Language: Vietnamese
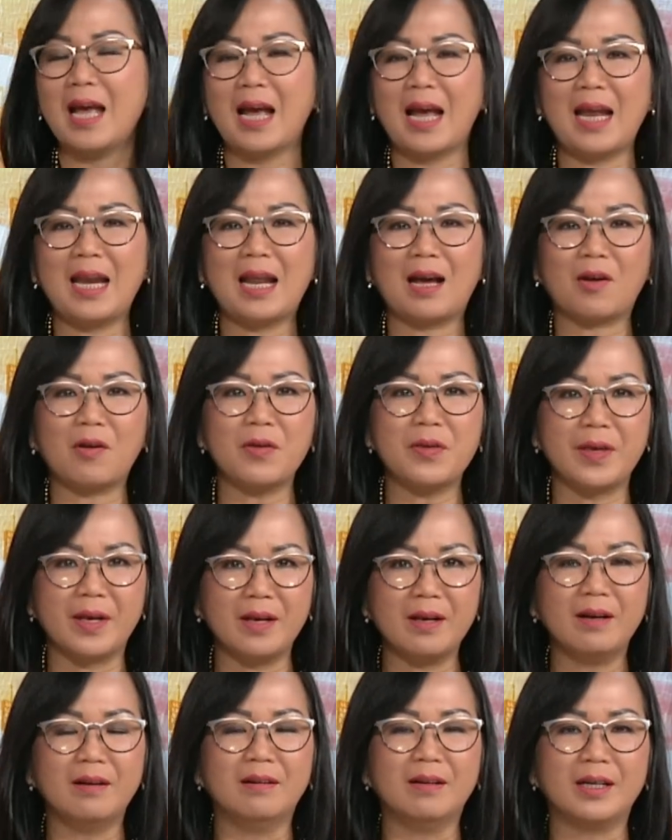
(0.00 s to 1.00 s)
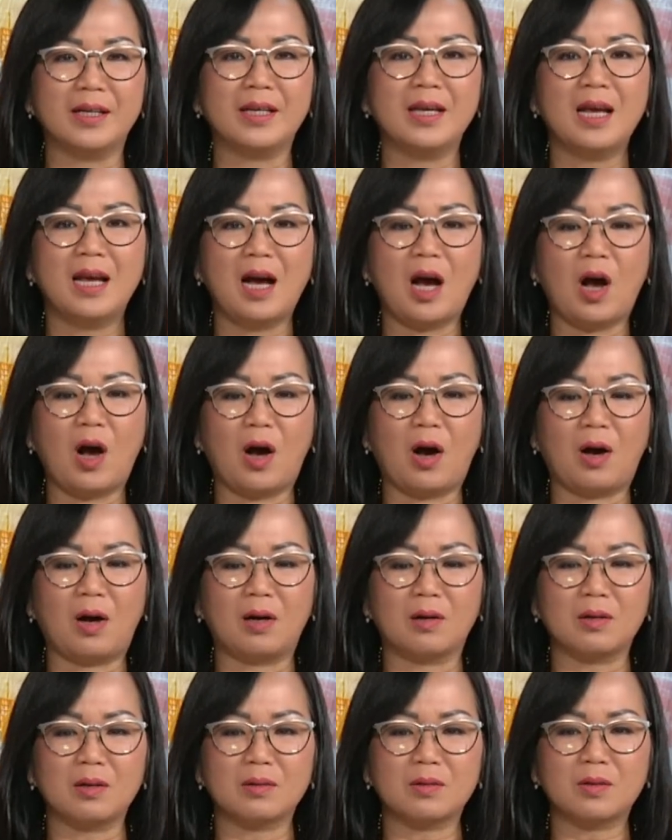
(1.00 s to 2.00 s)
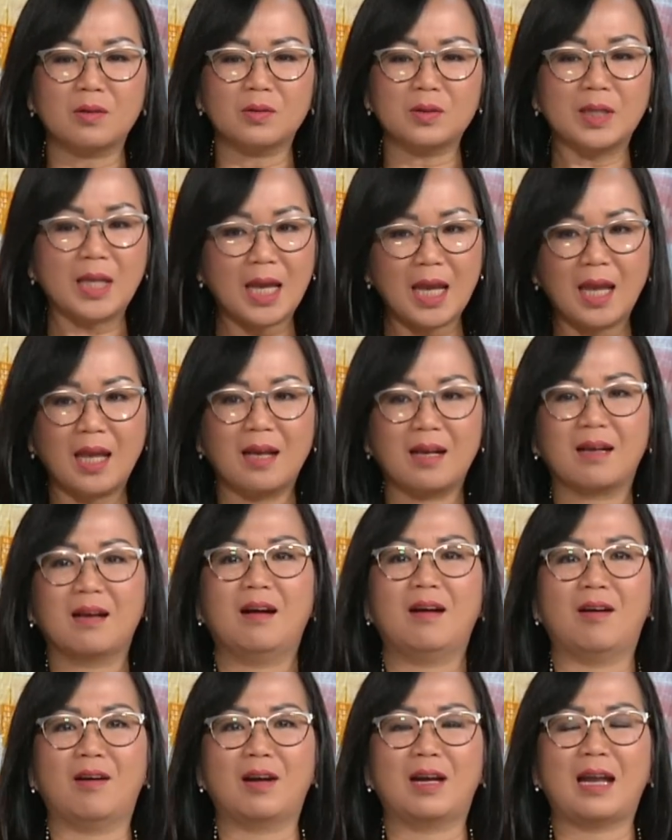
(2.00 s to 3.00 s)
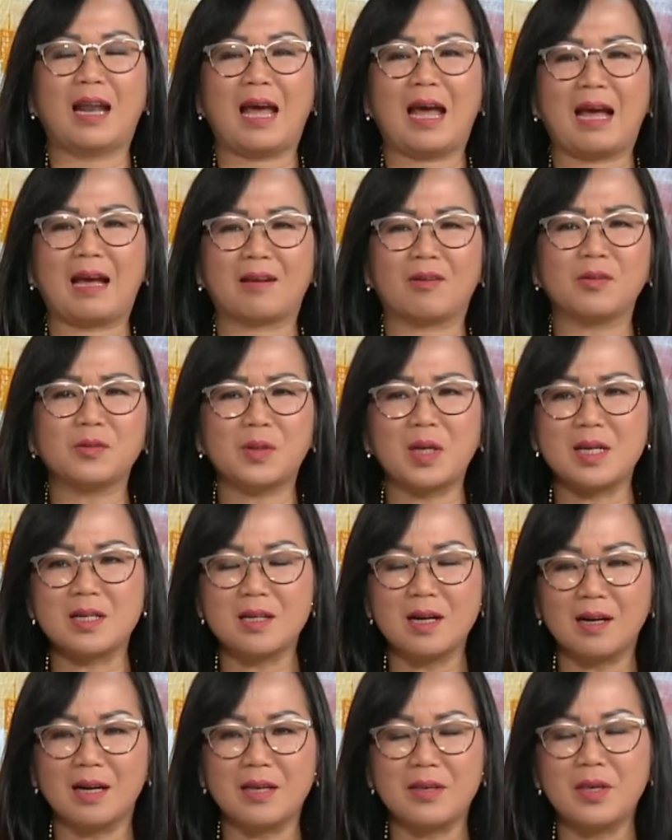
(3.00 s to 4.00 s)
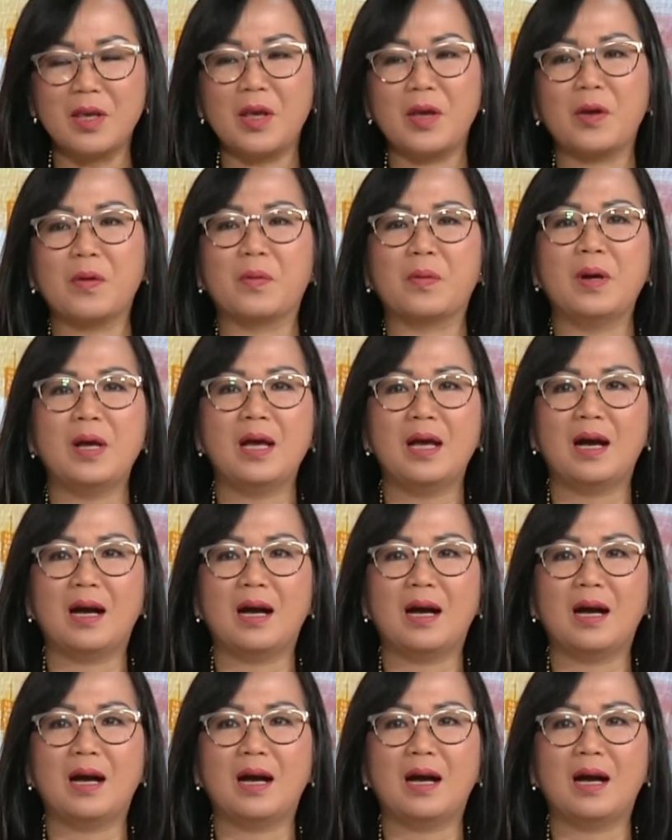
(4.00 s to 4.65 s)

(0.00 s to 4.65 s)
Hay là có những người họ có tiền, họ là có tiền rất là nhiều,